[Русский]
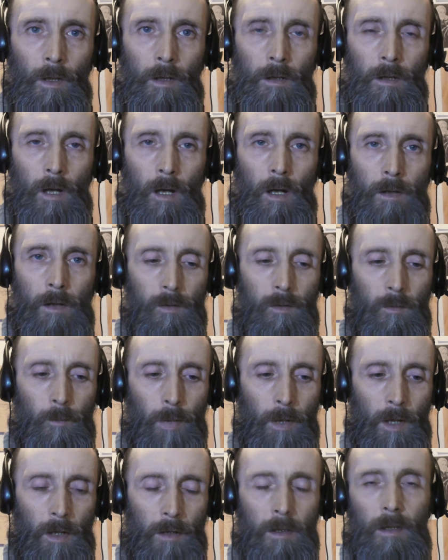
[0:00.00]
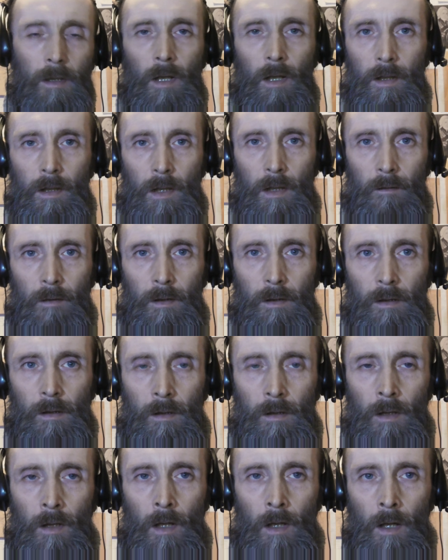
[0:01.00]
Я хочу продекларировать
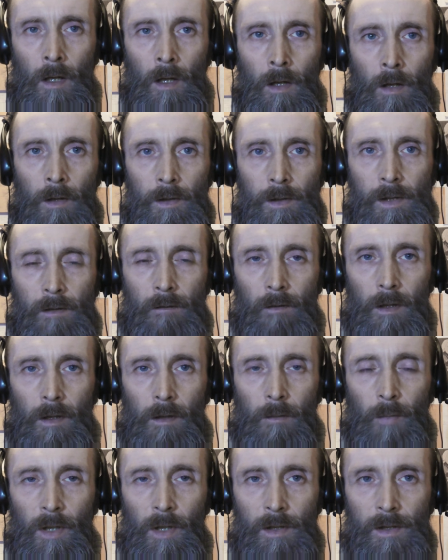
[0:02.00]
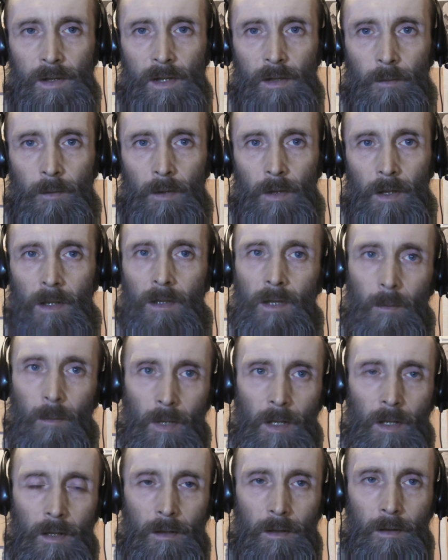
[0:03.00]
свои принципы и
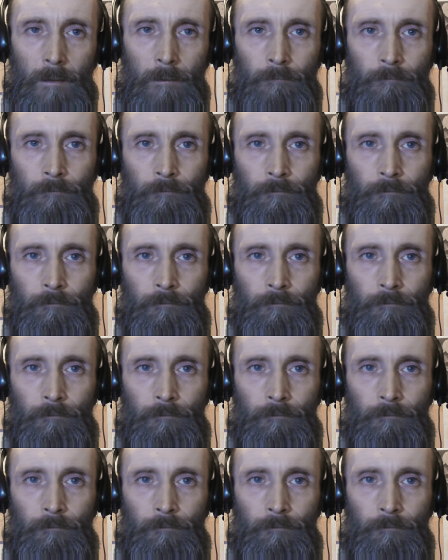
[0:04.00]
намерения.